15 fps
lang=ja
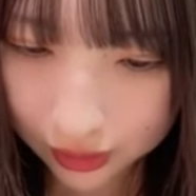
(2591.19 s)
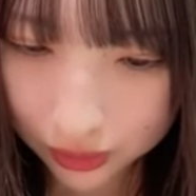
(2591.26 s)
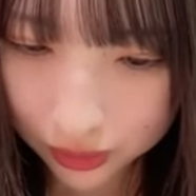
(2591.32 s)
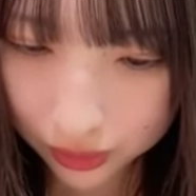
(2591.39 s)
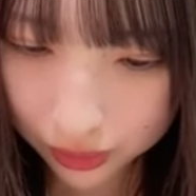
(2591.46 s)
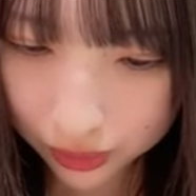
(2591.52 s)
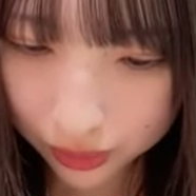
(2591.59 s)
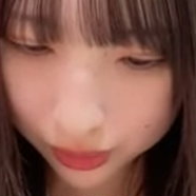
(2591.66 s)

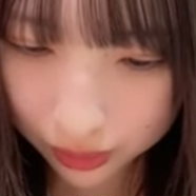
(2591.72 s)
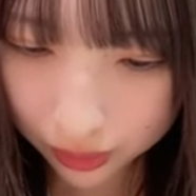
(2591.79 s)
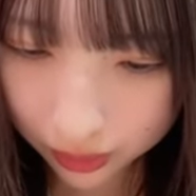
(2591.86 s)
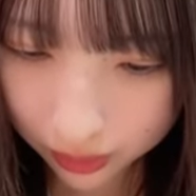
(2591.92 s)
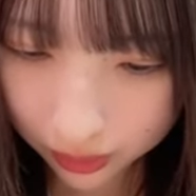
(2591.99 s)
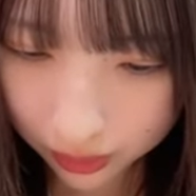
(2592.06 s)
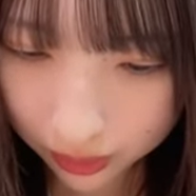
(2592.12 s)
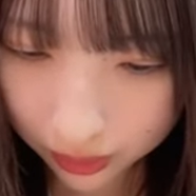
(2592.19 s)
ちょっと
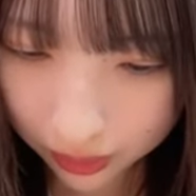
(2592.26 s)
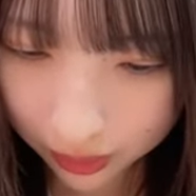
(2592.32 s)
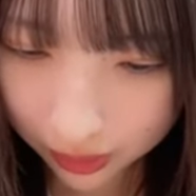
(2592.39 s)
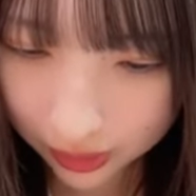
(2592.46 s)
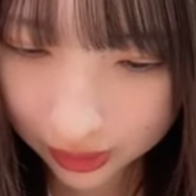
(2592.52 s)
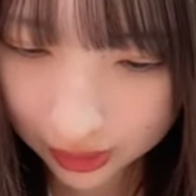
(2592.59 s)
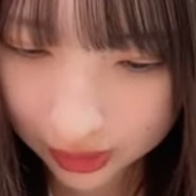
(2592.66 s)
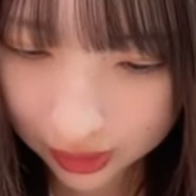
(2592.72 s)

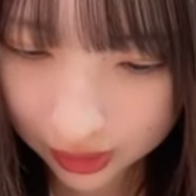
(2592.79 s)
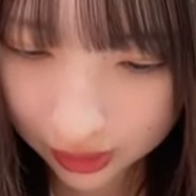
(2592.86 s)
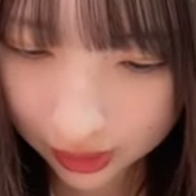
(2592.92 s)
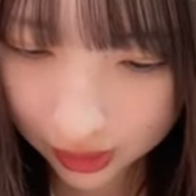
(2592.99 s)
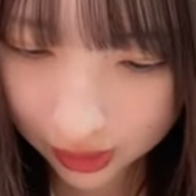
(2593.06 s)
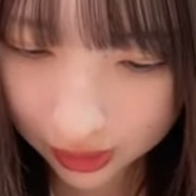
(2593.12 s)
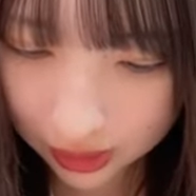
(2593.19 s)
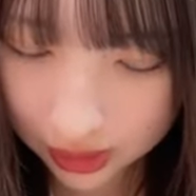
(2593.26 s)
絶
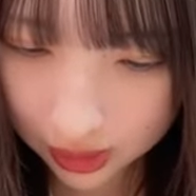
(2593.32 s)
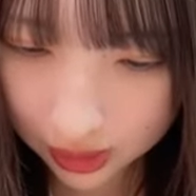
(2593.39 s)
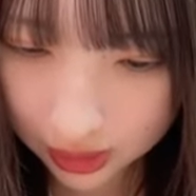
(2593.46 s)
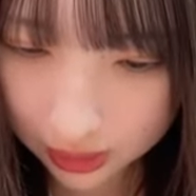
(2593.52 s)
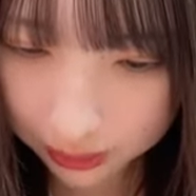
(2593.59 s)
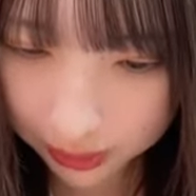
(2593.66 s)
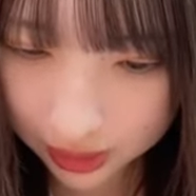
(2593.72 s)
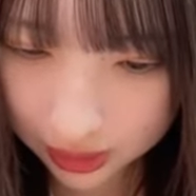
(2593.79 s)
対に探
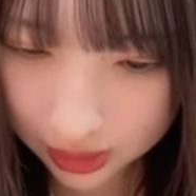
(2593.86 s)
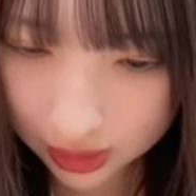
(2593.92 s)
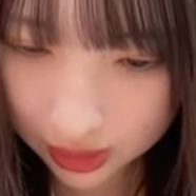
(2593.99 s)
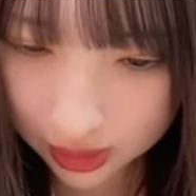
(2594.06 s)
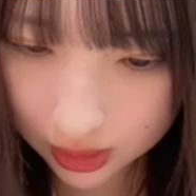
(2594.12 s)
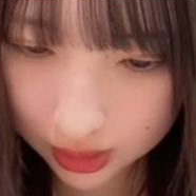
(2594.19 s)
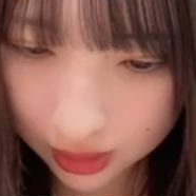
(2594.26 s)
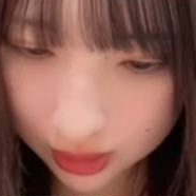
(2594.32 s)
しま
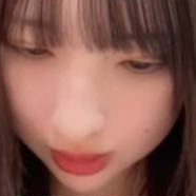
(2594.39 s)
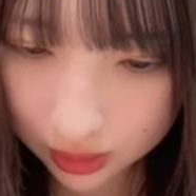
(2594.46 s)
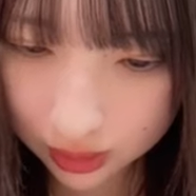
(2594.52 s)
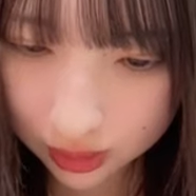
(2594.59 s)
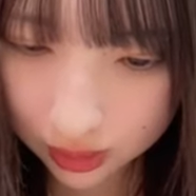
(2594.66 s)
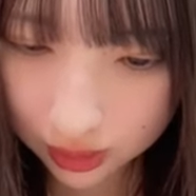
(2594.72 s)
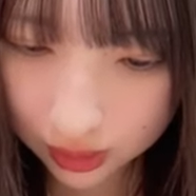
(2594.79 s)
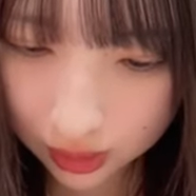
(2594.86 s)
す
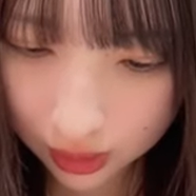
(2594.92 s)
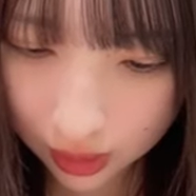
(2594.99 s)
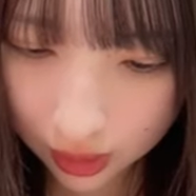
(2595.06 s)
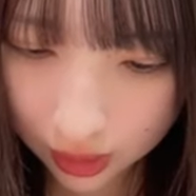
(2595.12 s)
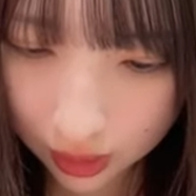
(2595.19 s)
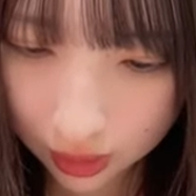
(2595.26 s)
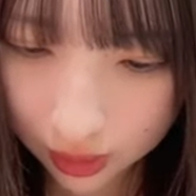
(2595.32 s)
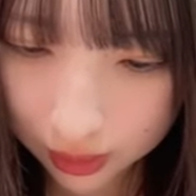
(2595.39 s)

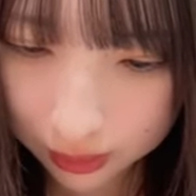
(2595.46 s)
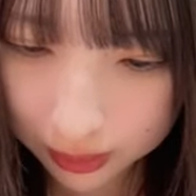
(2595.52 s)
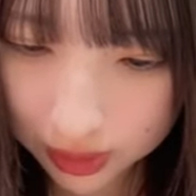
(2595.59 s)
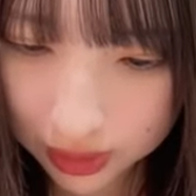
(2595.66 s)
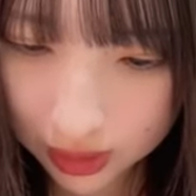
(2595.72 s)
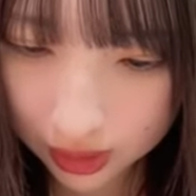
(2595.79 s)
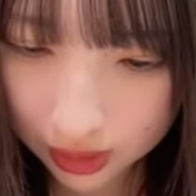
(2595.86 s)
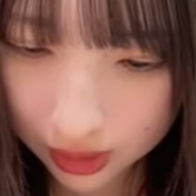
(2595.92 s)

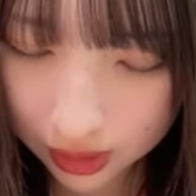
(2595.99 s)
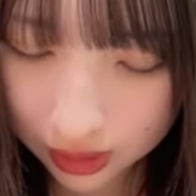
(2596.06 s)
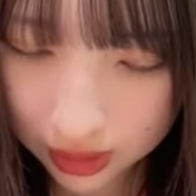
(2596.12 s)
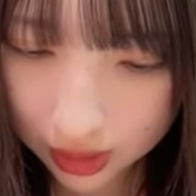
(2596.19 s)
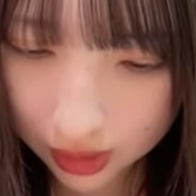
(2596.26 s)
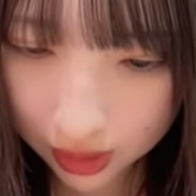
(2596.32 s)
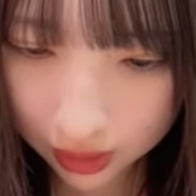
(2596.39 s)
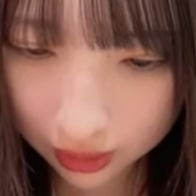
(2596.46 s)
マジで聞か
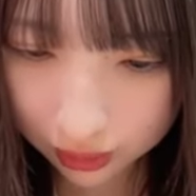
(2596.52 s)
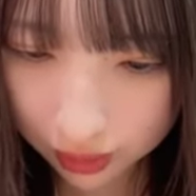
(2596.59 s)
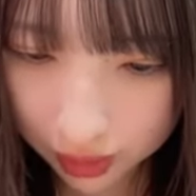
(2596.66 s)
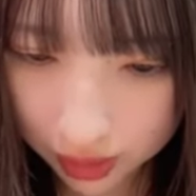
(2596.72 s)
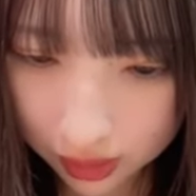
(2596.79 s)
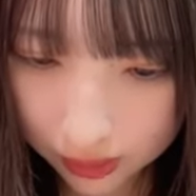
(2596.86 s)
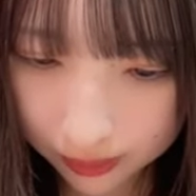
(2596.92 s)
せたいので